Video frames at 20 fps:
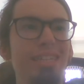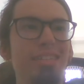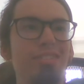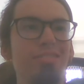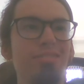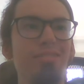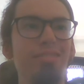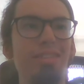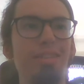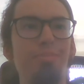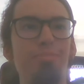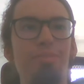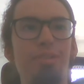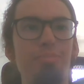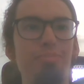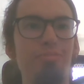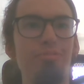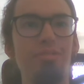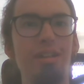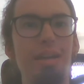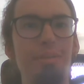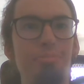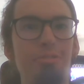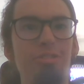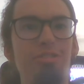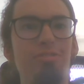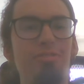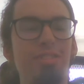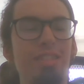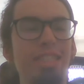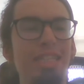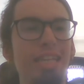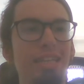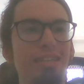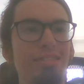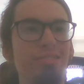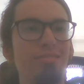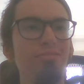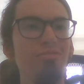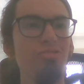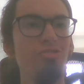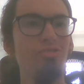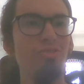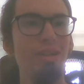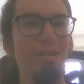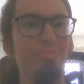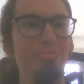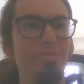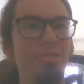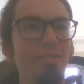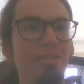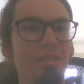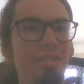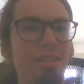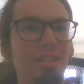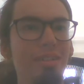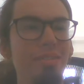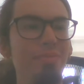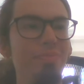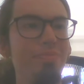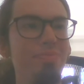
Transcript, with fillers: excusez-moi pour la prononciation, je ne voulais pas